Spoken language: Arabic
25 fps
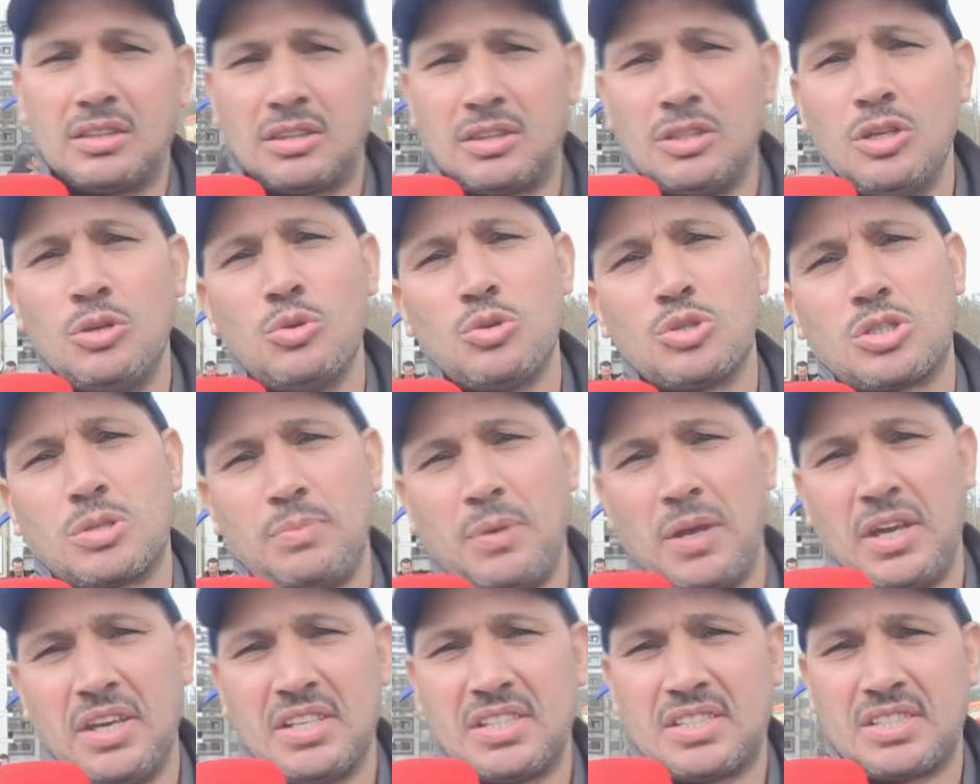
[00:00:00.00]

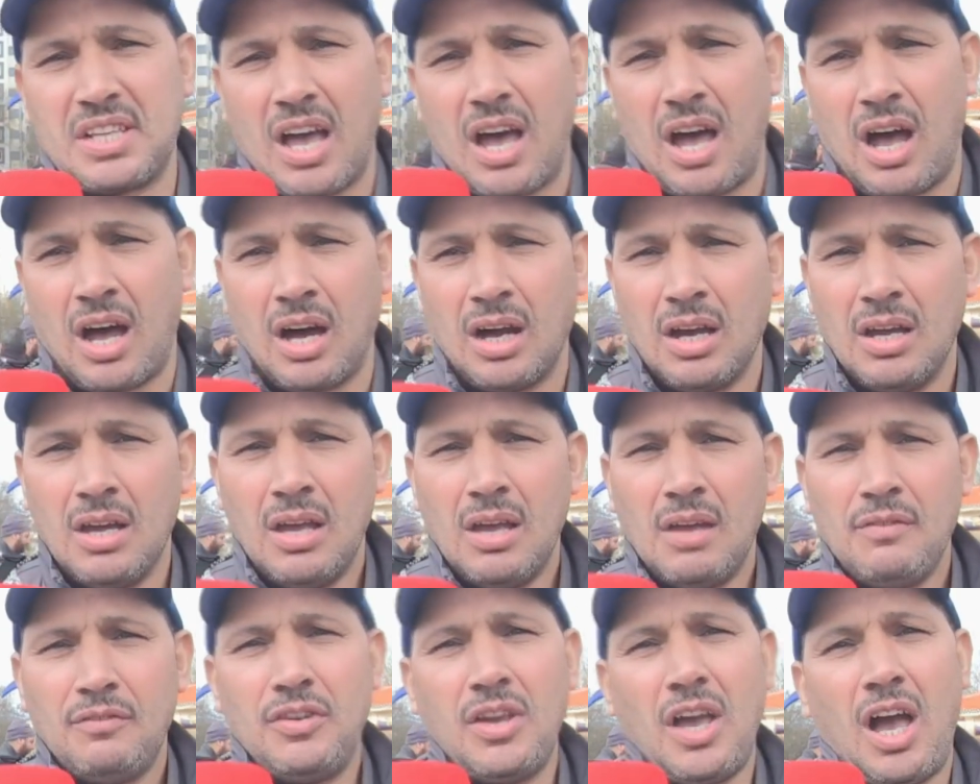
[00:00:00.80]
72 ساعه
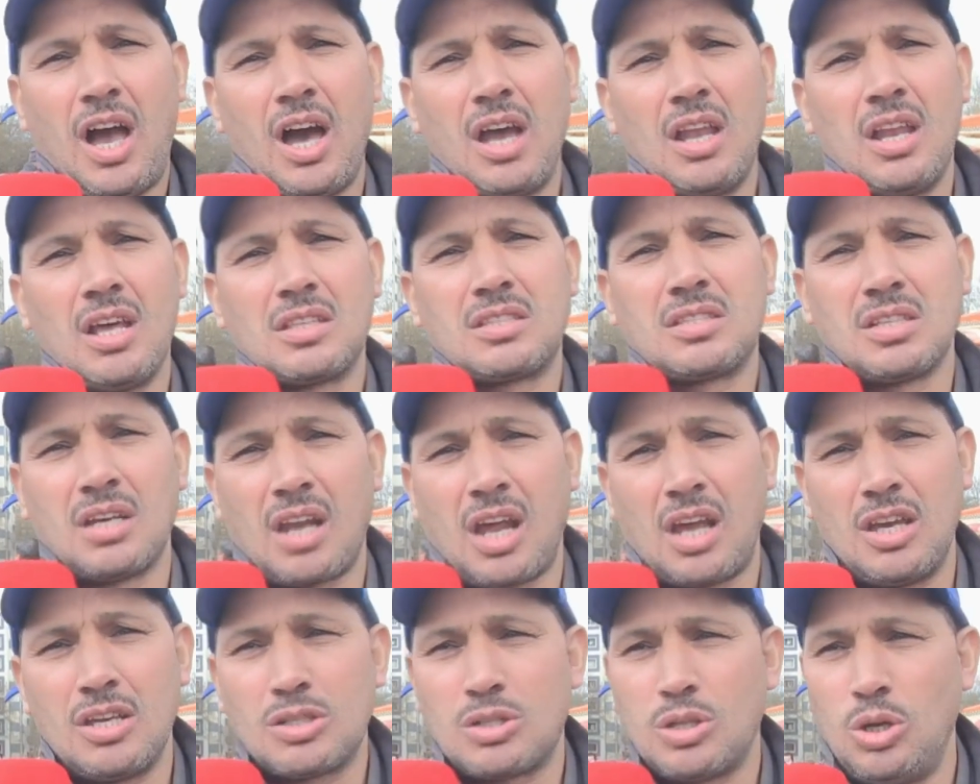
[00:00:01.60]
في حاله
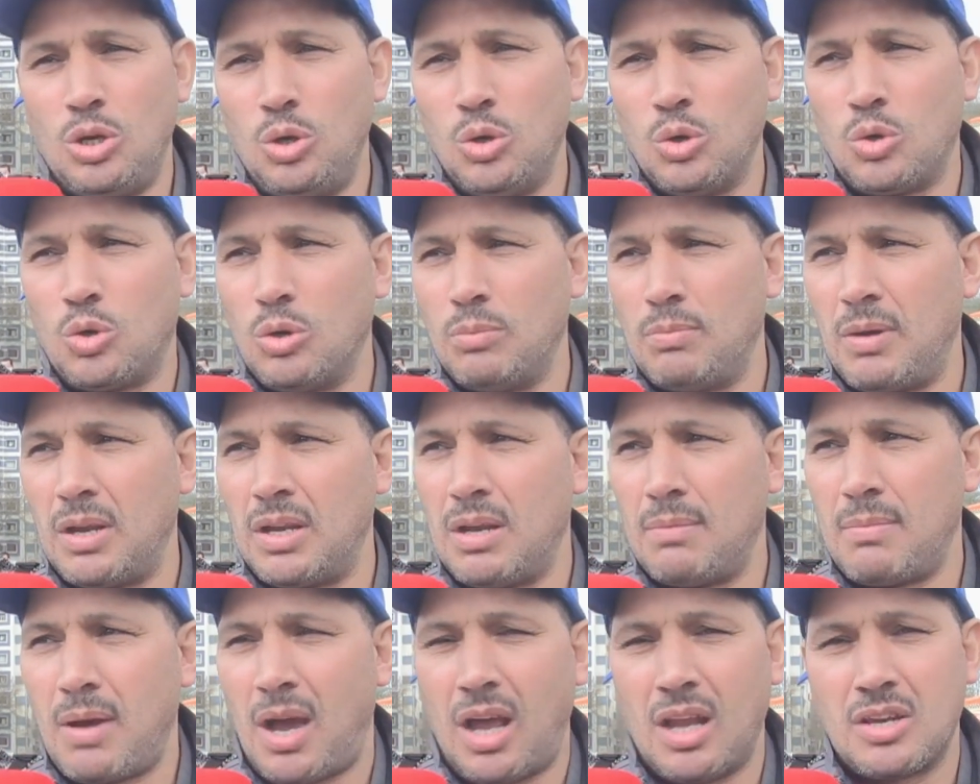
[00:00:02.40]
رئيس الحكومه
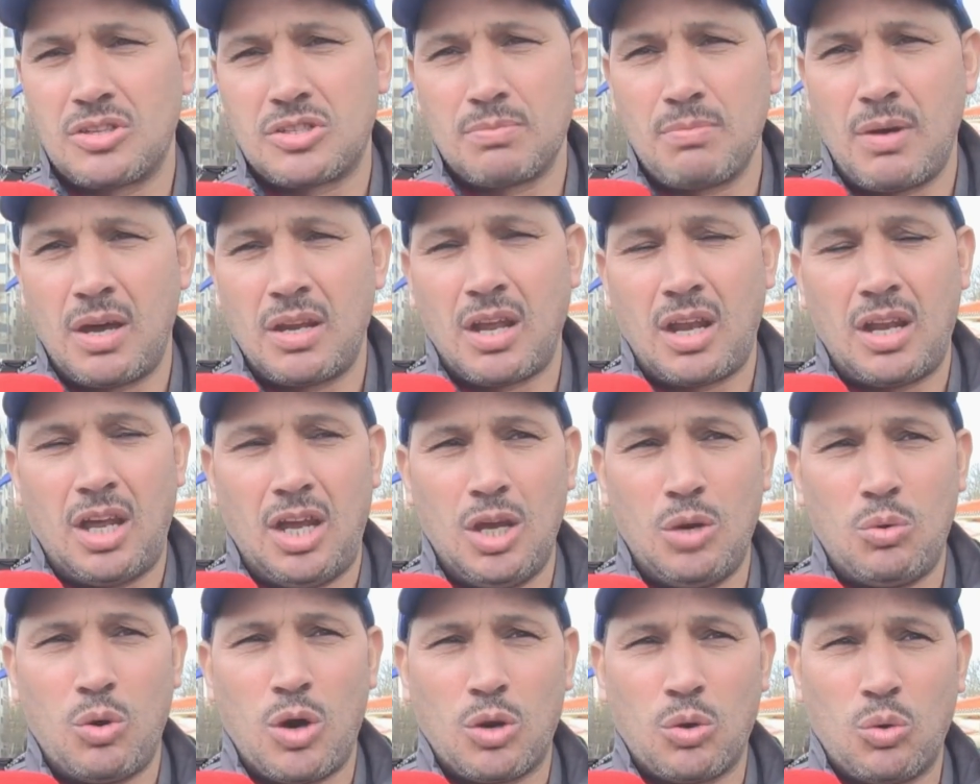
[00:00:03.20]
اللي ما حلش معنا
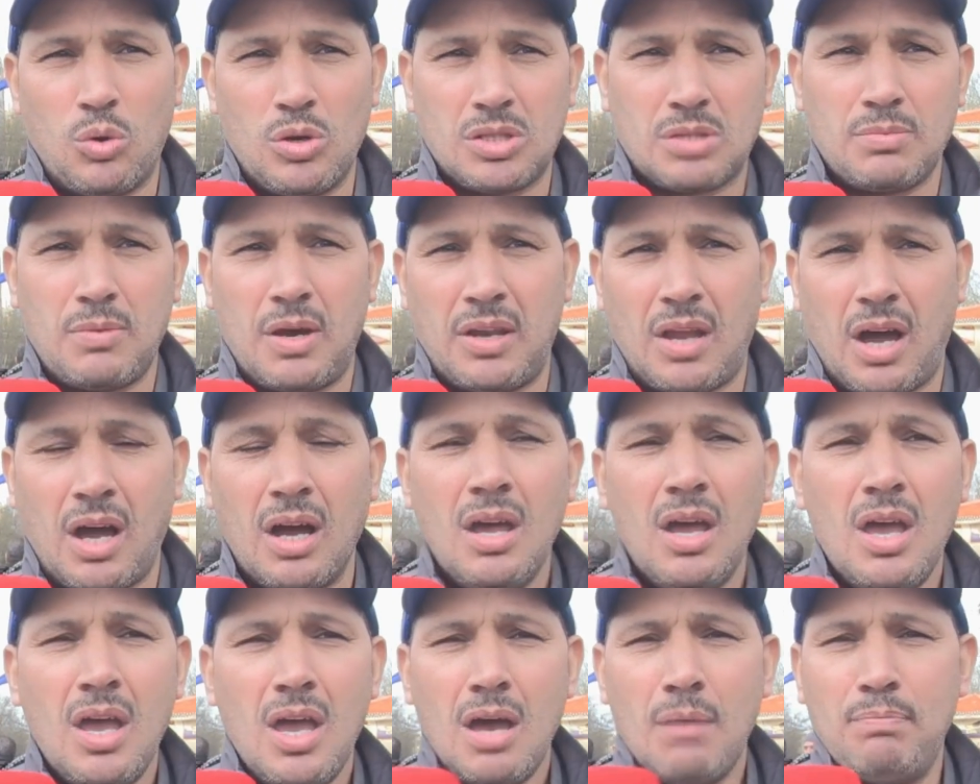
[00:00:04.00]
الحوار وجلس معنا
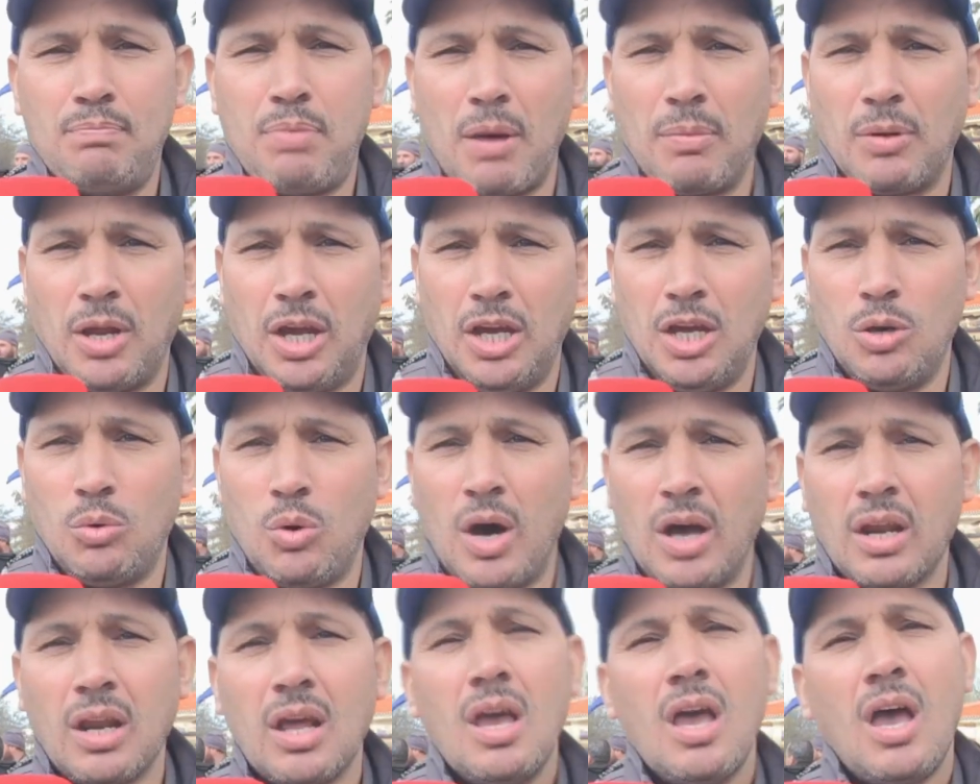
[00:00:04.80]
باب
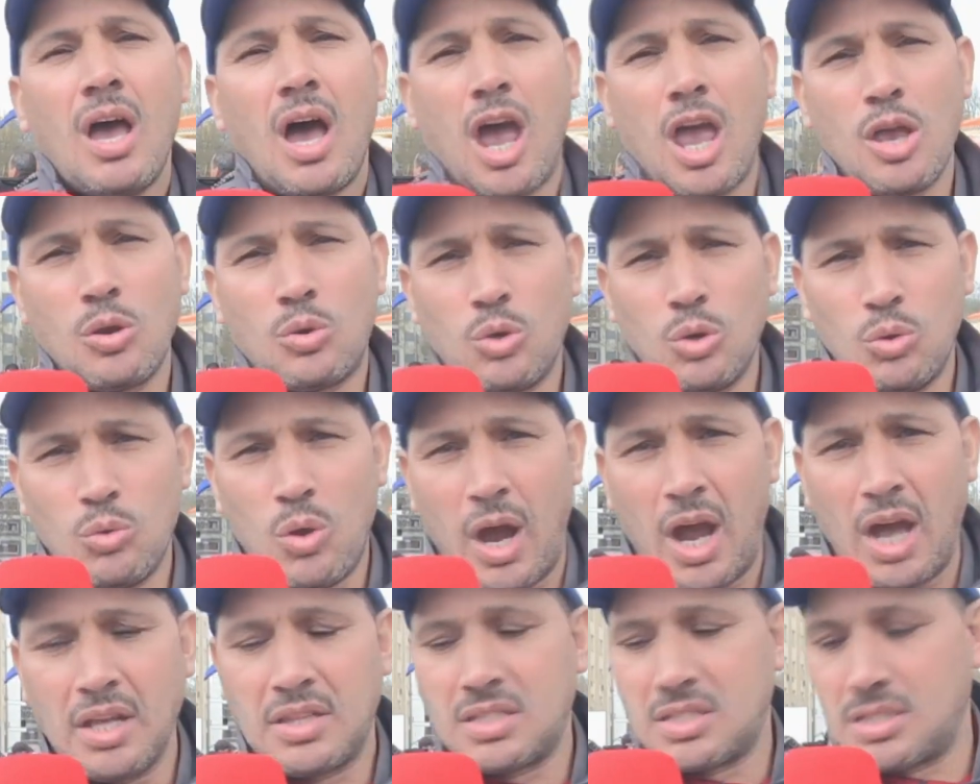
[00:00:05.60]
الحوار غيكون
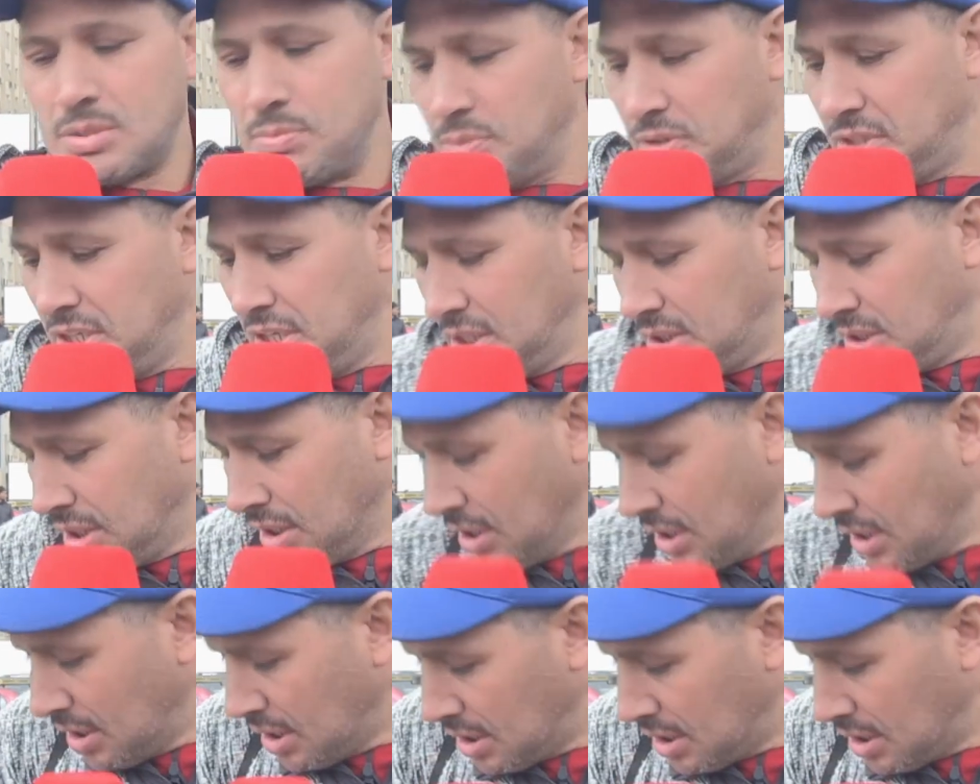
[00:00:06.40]
واحد التمديد